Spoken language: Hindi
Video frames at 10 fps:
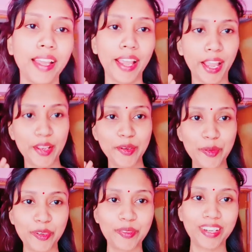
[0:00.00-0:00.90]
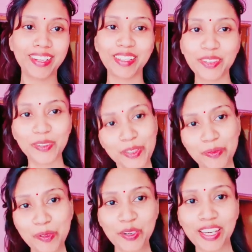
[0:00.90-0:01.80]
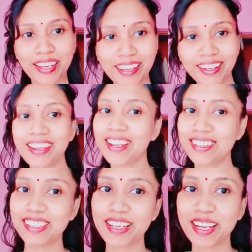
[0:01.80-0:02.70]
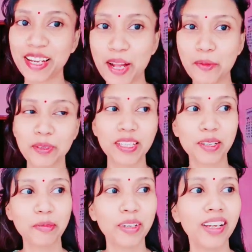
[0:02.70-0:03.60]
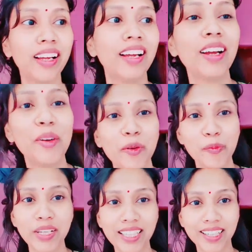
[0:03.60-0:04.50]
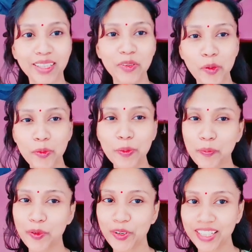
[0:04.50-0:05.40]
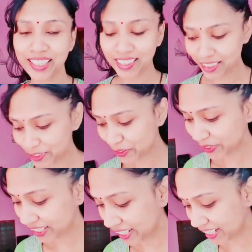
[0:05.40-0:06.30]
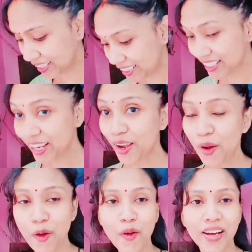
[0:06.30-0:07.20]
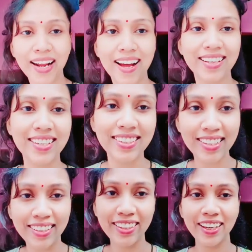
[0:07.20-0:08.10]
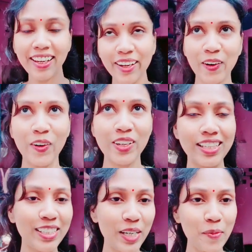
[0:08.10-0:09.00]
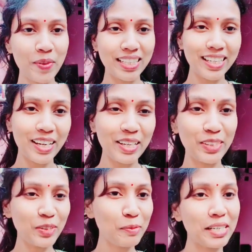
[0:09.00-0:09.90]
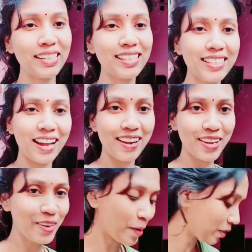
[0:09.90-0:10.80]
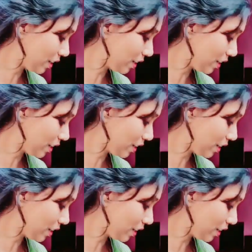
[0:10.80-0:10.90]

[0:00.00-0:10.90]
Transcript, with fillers: हेलो एवरीवन गुड मॉर्निंग कैसे हैं आप सब उम्मीद करती हूँ आप सब बहुत ही अच्छे होंगे गाइस और आज है संडे और इस टाइम बज रहे हैं सुबह के साढ़े नौ